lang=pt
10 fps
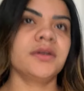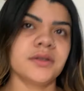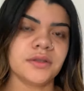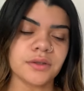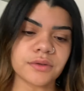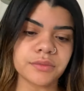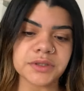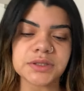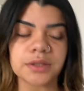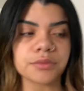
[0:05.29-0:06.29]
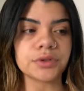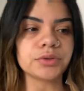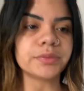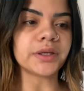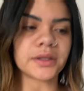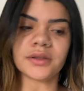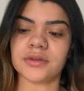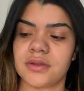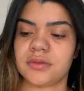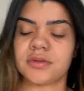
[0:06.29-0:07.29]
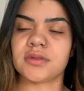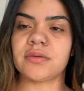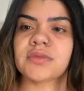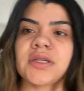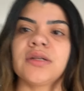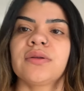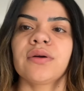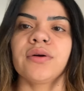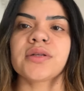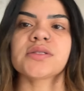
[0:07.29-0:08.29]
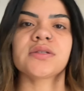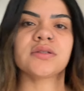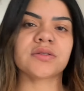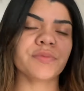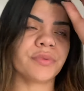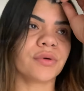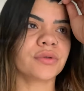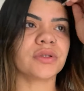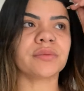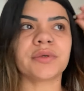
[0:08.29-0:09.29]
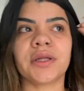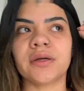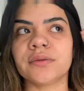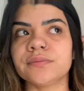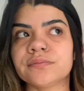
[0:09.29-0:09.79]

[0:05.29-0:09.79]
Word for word: Não começando muito bem. Estamos saindo agora às seis e pouco da manhã.